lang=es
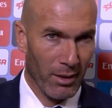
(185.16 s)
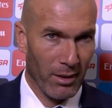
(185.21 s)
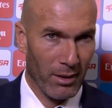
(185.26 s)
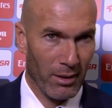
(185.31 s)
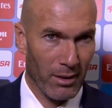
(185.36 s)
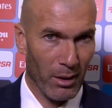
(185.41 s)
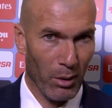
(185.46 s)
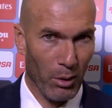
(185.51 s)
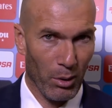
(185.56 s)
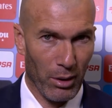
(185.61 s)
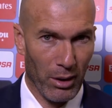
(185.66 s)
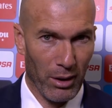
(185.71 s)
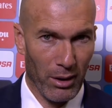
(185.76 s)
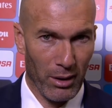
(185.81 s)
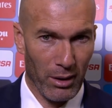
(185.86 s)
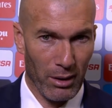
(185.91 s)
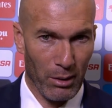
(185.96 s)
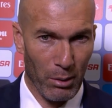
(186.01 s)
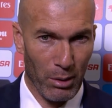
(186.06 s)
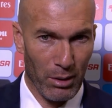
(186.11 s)
de lo
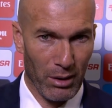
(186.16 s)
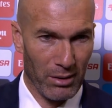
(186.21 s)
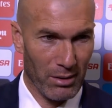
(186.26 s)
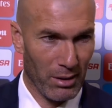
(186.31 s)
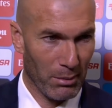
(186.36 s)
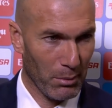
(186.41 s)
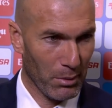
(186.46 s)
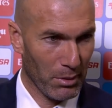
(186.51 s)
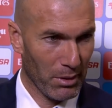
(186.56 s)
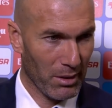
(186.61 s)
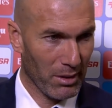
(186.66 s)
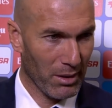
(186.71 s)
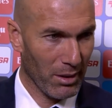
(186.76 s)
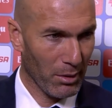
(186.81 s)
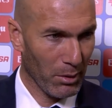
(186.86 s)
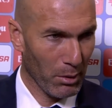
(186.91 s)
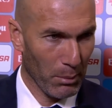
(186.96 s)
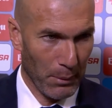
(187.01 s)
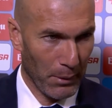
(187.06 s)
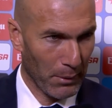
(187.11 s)
que de lo que estamos
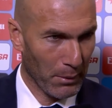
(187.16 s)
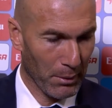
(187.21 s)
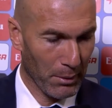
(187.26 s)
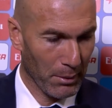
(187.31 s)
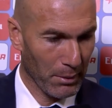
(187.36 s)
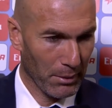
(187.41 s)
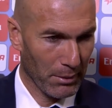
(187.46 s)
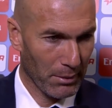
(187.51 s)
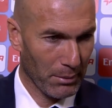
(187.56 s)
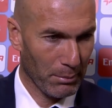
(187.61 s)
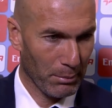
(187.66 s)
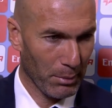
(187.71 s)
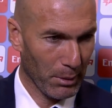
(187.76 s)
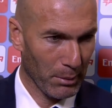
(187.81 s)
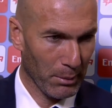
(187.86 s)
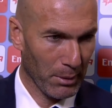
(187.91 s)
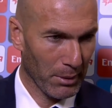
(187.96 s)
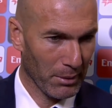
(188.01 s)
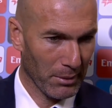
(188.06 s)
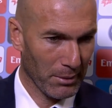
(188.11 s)
haciendo, pero
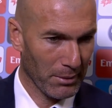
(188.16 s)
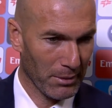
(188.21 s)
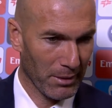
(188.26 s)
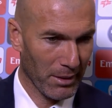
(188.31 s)
pero bueno,